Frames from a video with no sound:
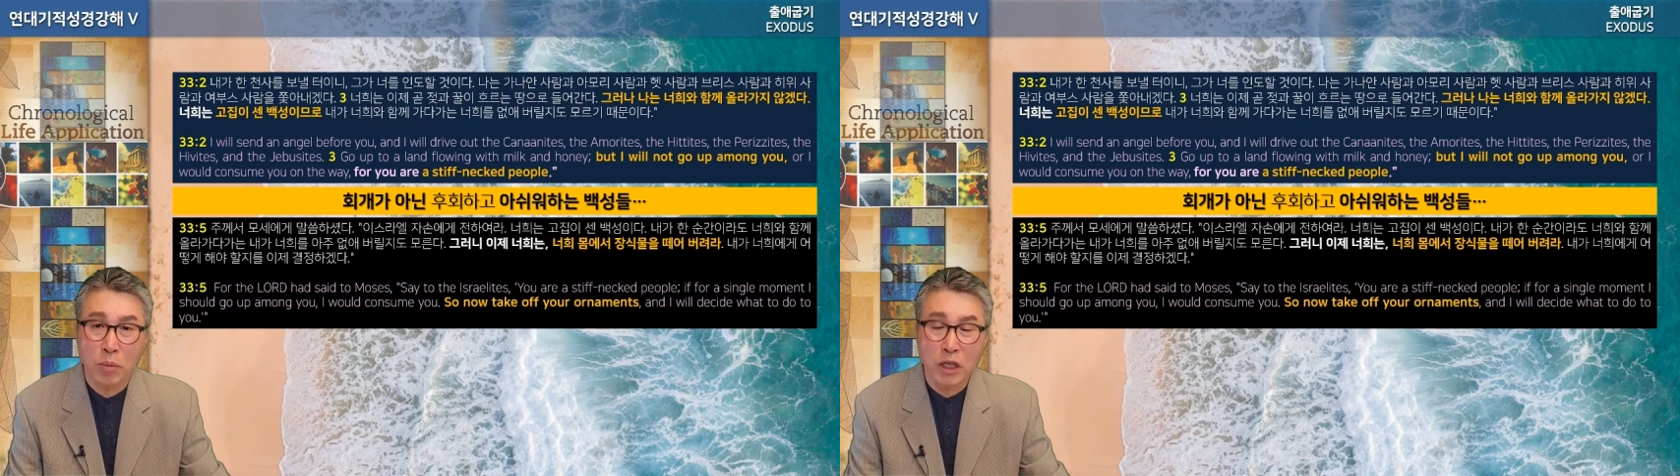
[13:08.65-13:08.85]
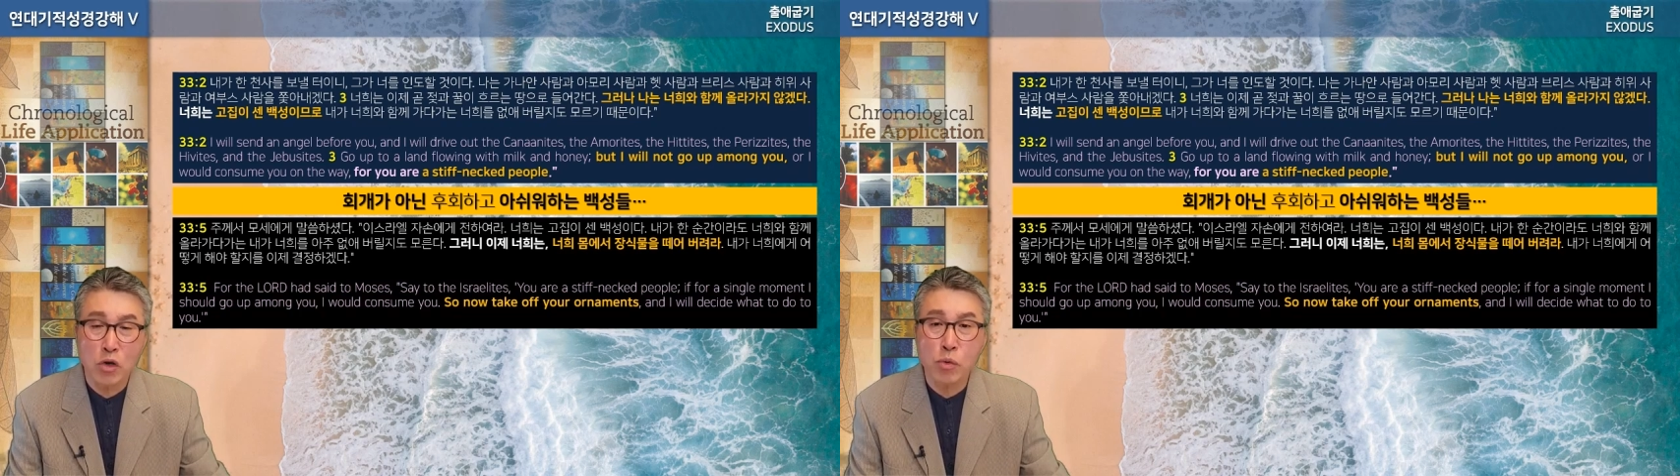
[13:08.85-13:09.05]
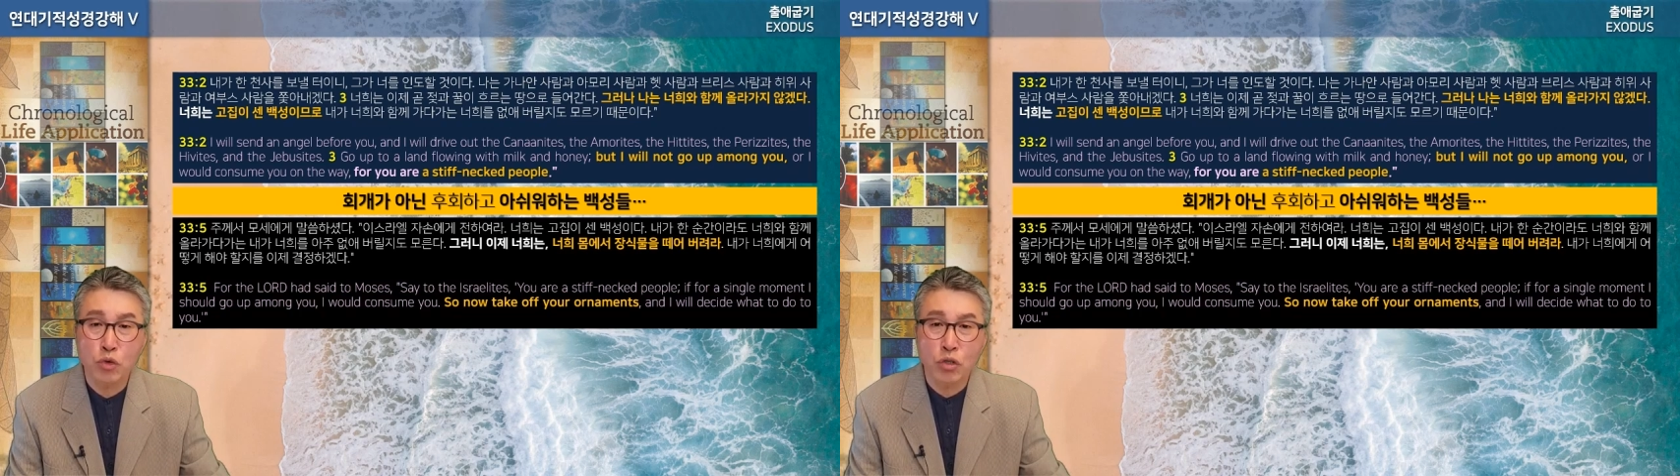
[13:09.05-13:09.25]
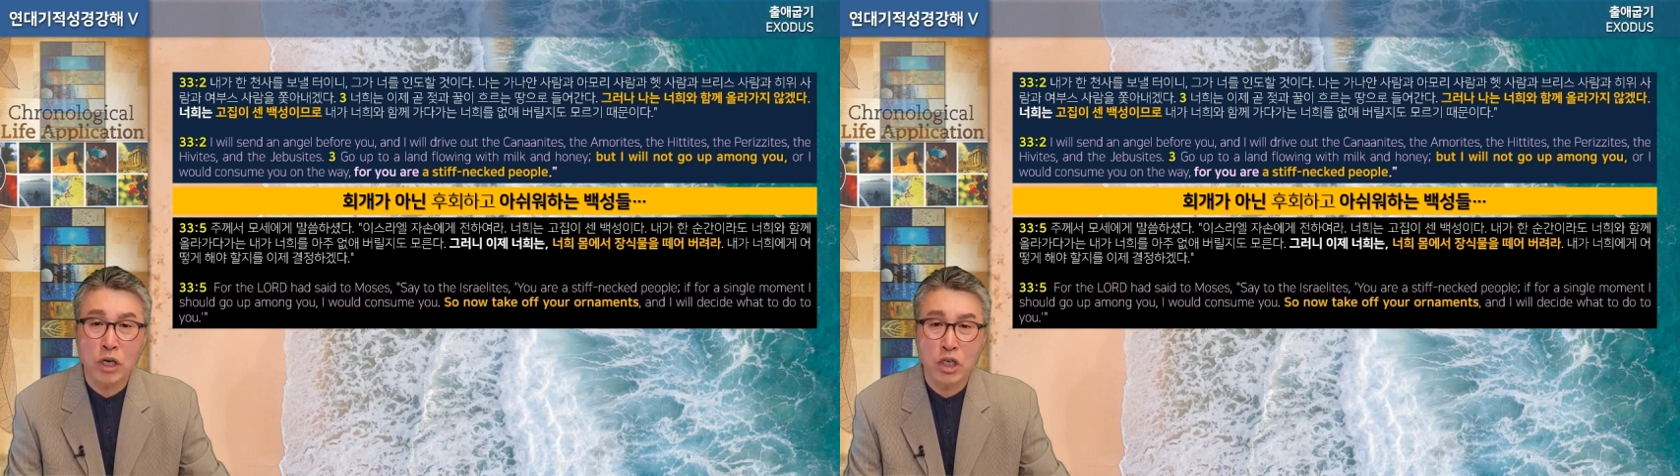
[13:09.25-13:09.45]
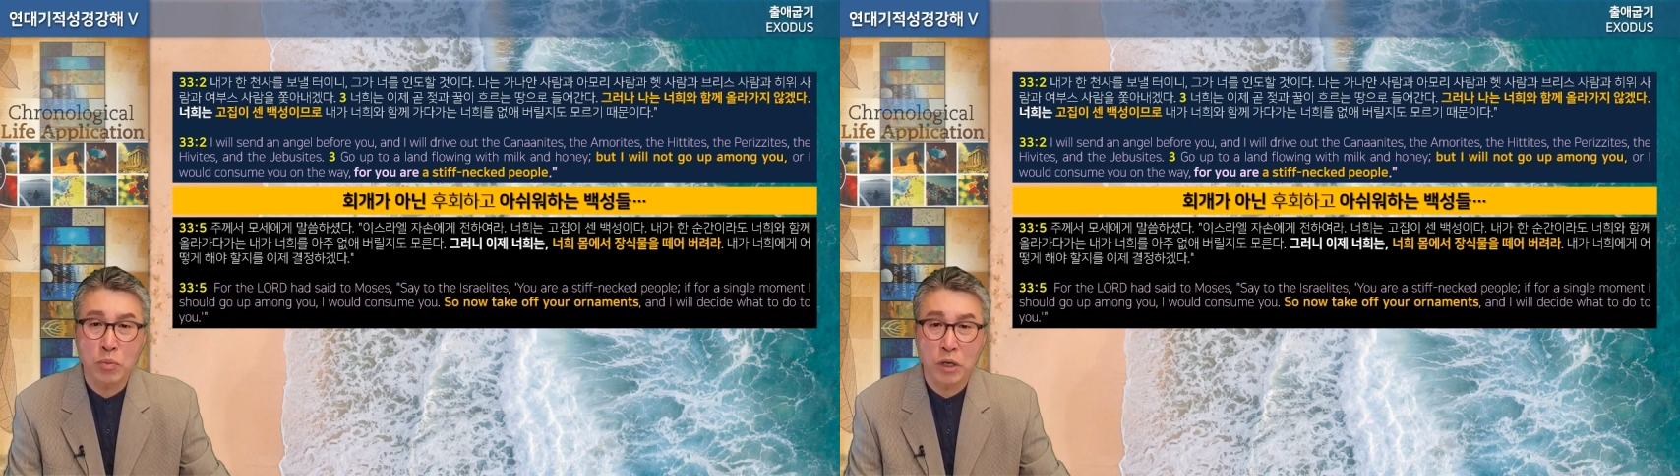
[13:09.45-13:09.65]
마태복음
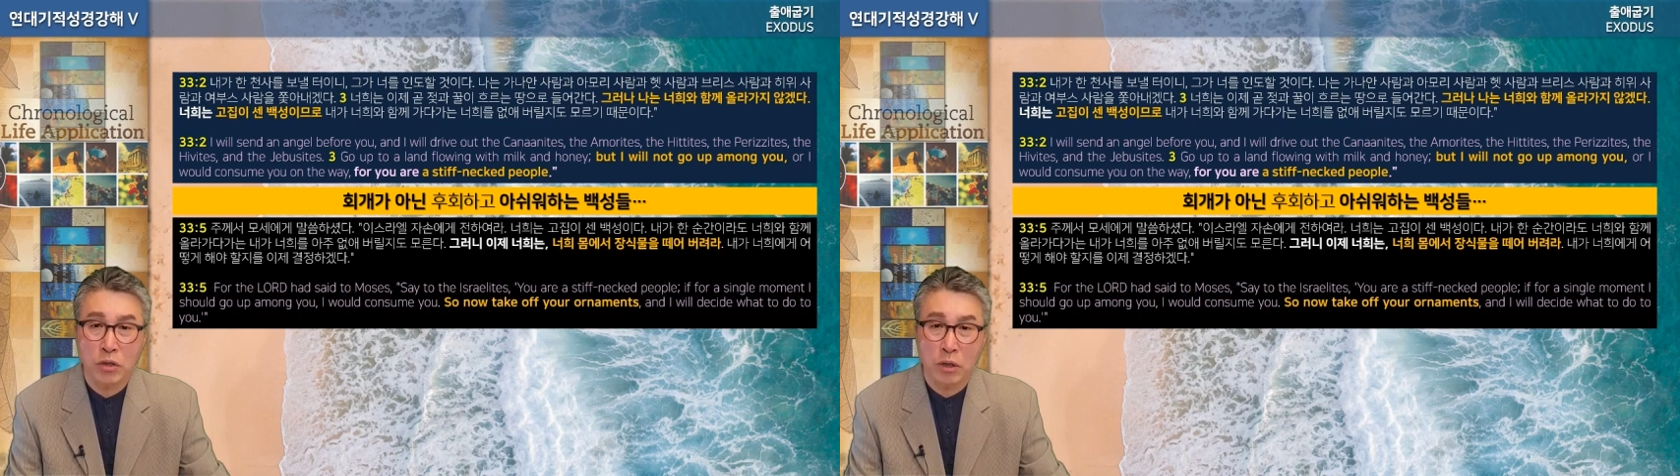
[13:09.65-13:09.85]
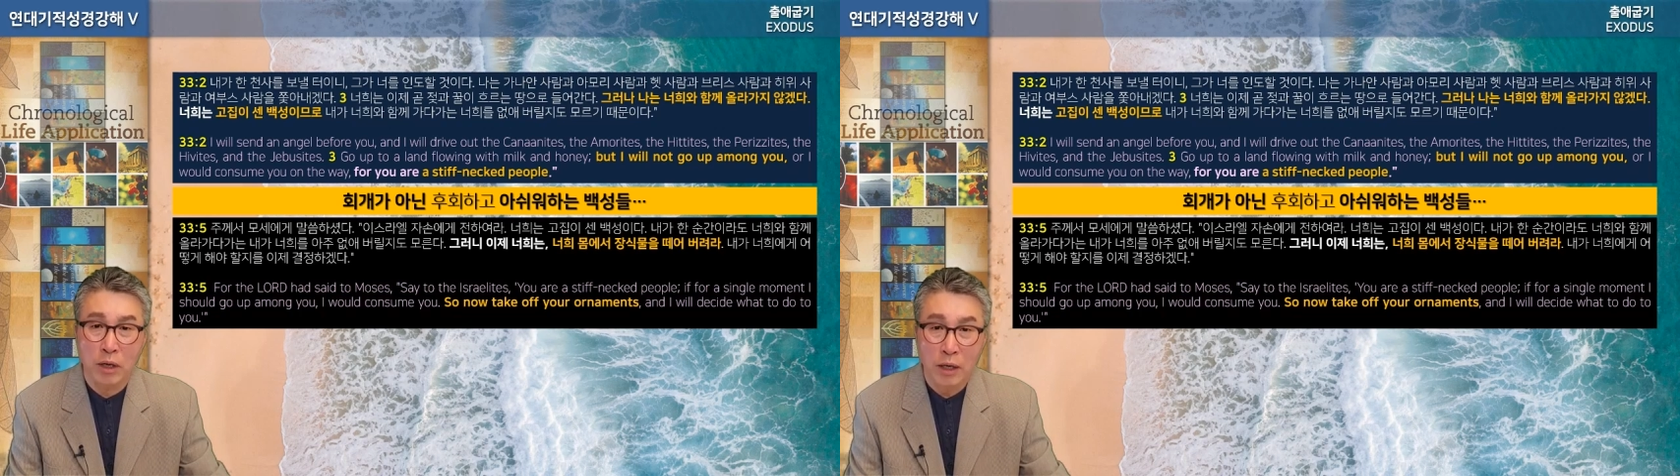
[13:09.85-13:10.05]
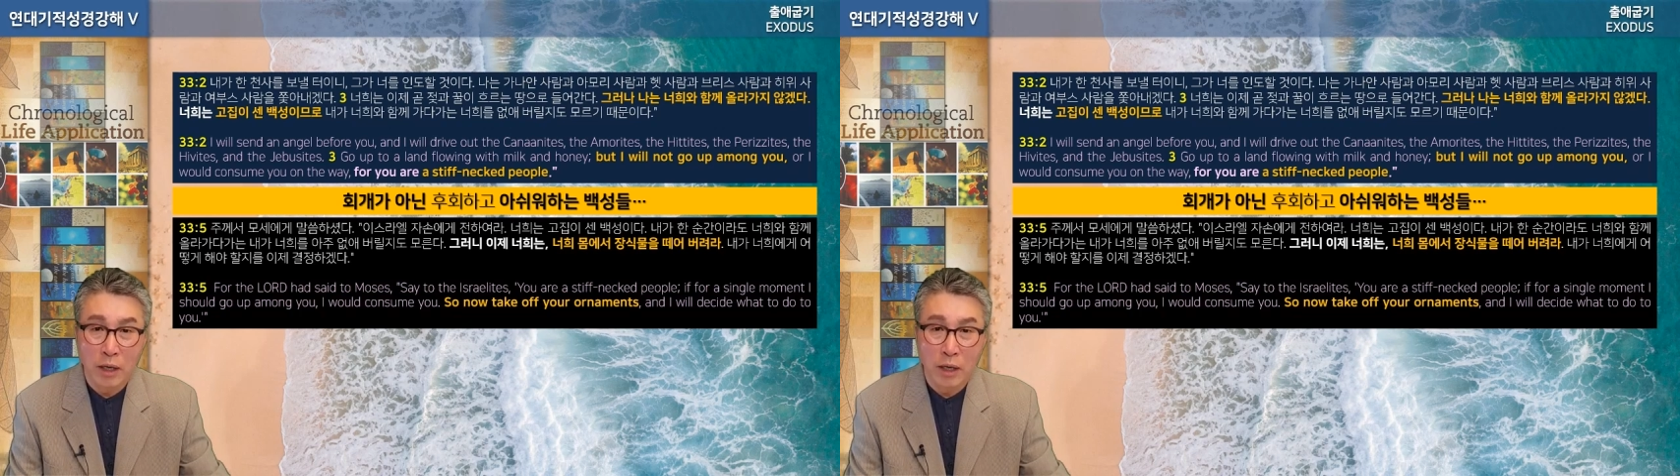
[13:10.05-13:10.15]
6장 24절.